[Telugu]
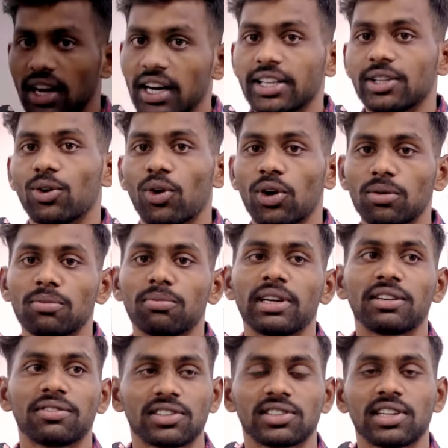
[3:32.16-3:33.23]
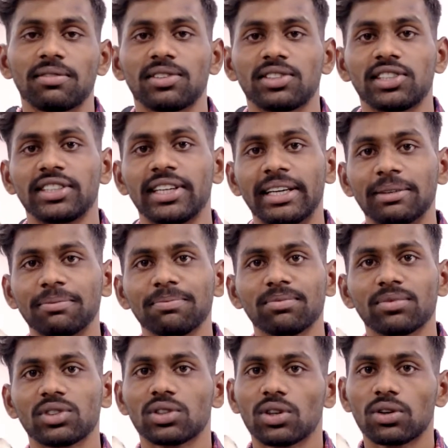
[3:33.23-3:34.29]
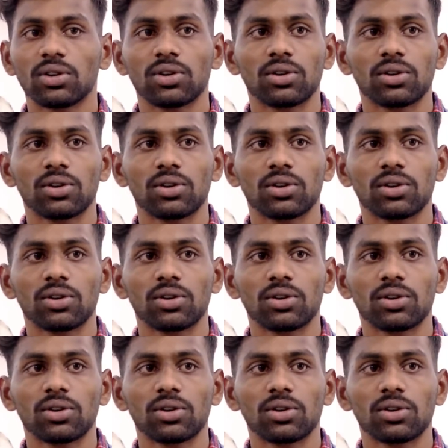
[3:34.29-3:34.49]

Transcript: యా ఇది ఓల్డ్ ముంబైకి ఫస్ట్ టైం విజిట్ చేయడం సో